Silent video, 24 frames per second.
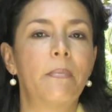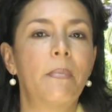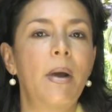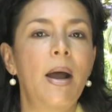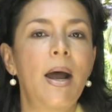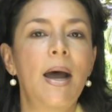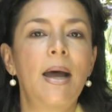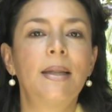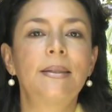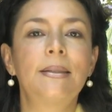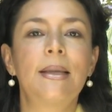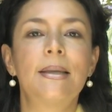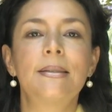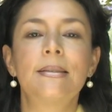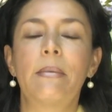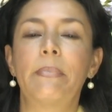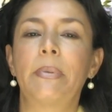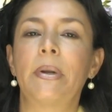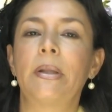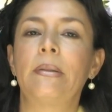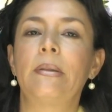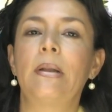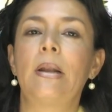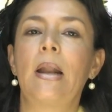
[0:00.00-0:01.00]
matas,
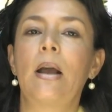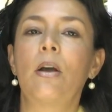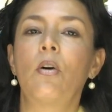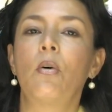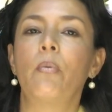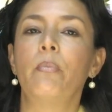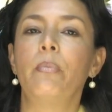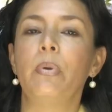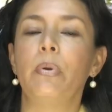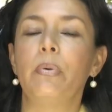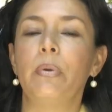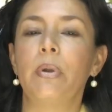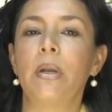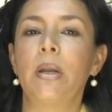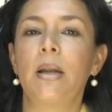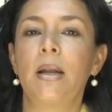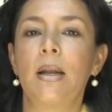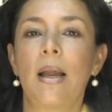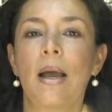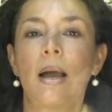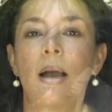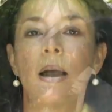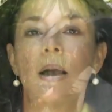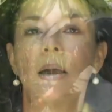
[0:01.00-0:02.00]
aprenden a convivir en
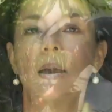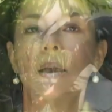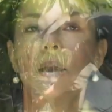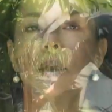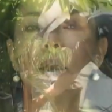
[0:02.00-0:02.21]
la,